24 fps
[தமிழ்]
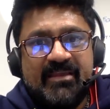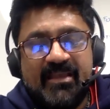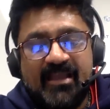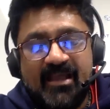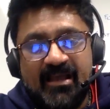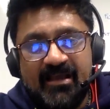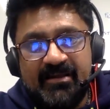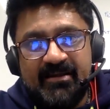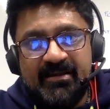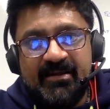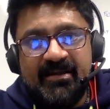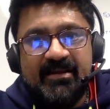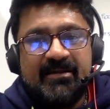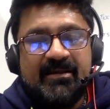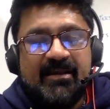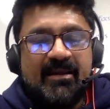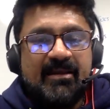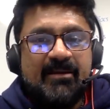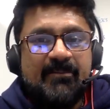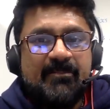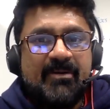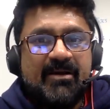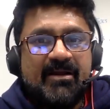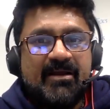கேண்டிடேட்
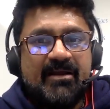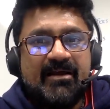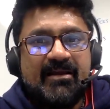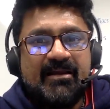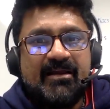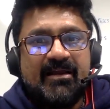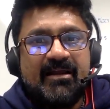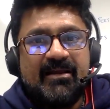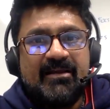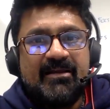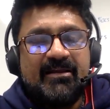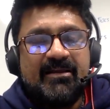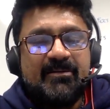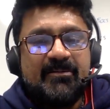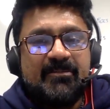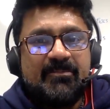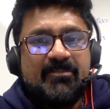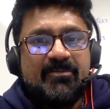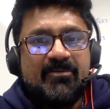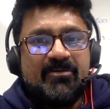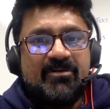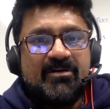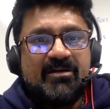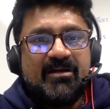நல்ல பணக்கார கேண்டிடேட்டை
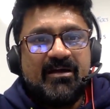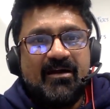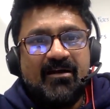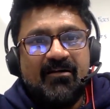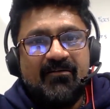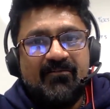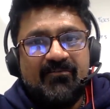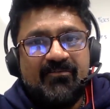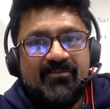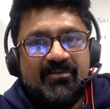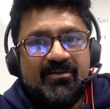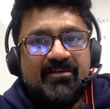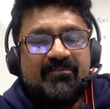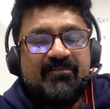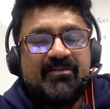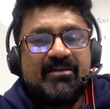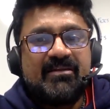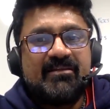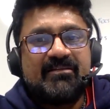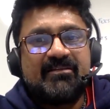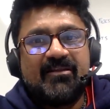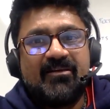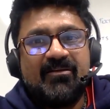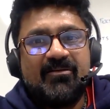போட்டு அவர்
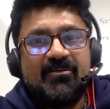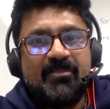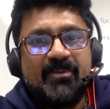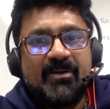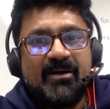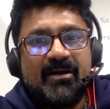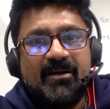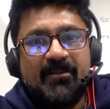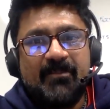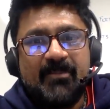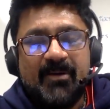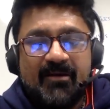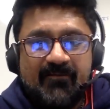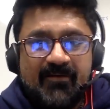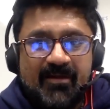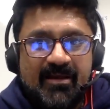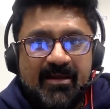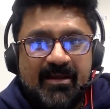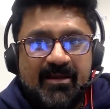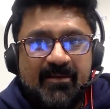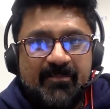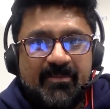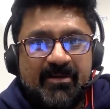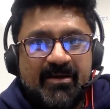வந்து செலவு பண்ணால்
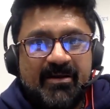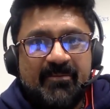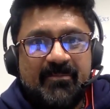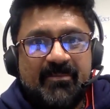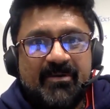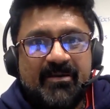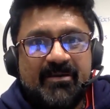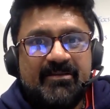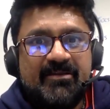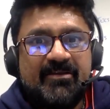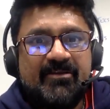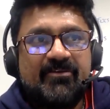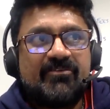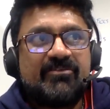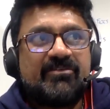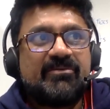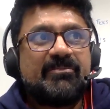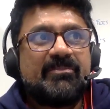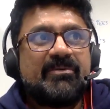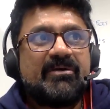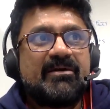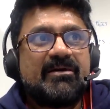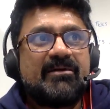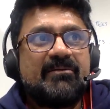பரவாயில்ல அப்படின்ற மாதிரி தான்
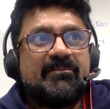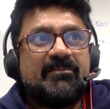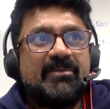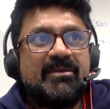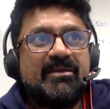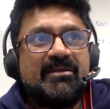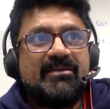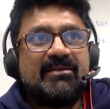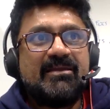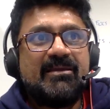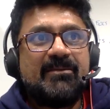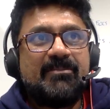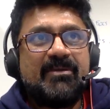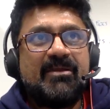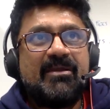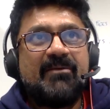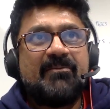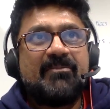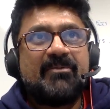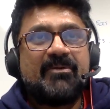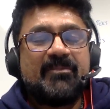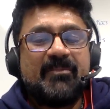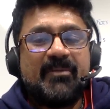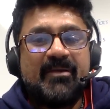யோசிப்பாங்க பிஜேபி
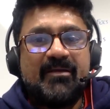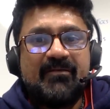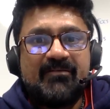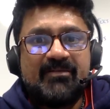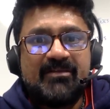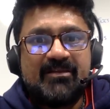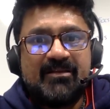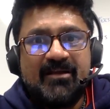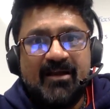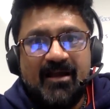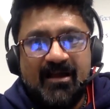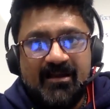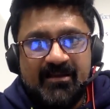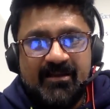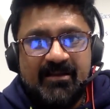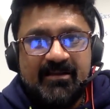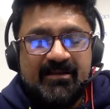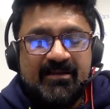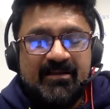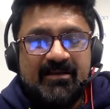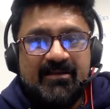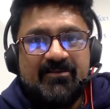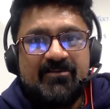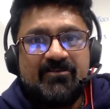எப்போவுமே வந்து
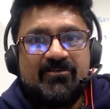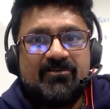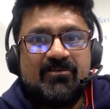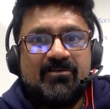அங்கங்கே